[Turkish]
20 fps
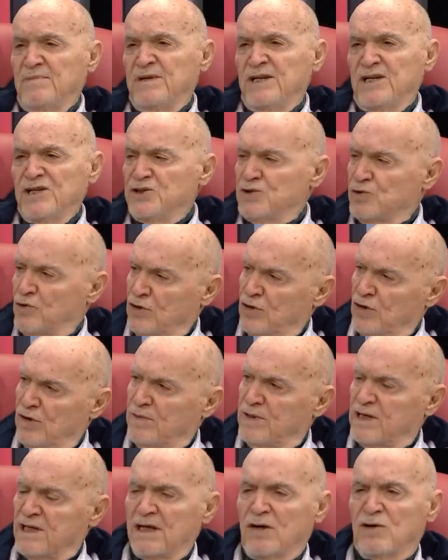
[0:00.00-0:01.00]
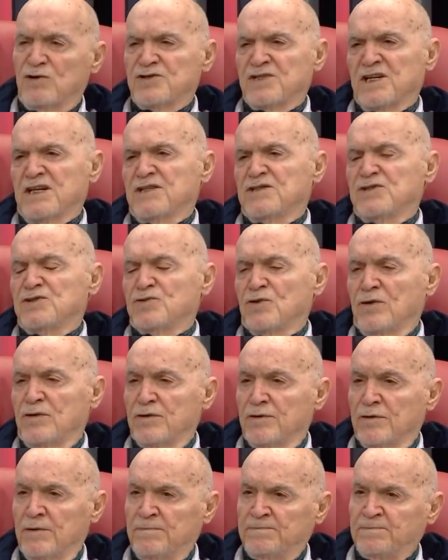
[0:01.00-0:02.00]
biri birinci oluyor, biri de 18.
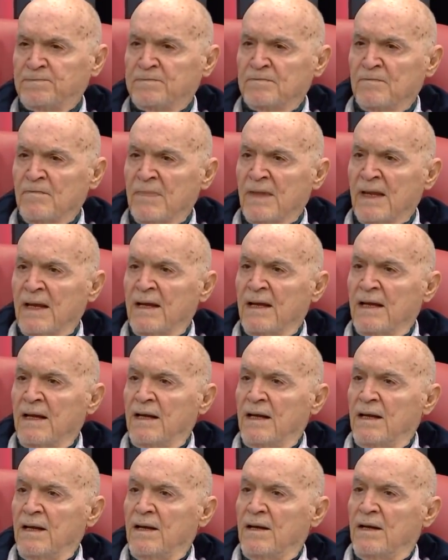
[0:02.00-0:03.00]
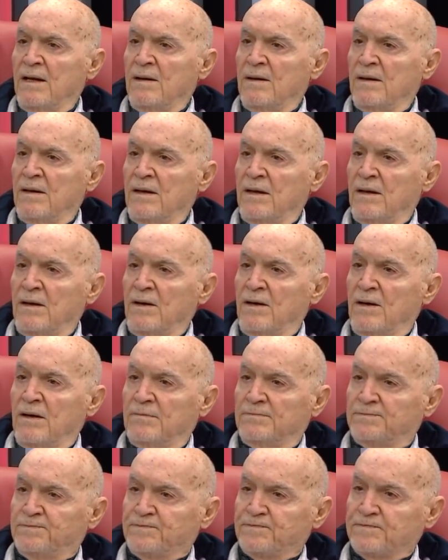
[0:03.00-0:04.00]
oluyor. Hoca bak,
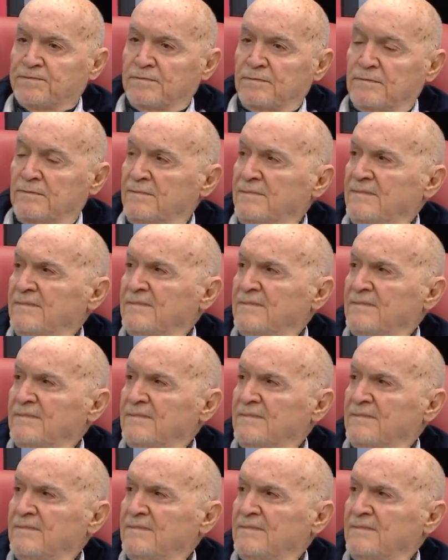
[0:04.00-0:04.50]
Trabzon,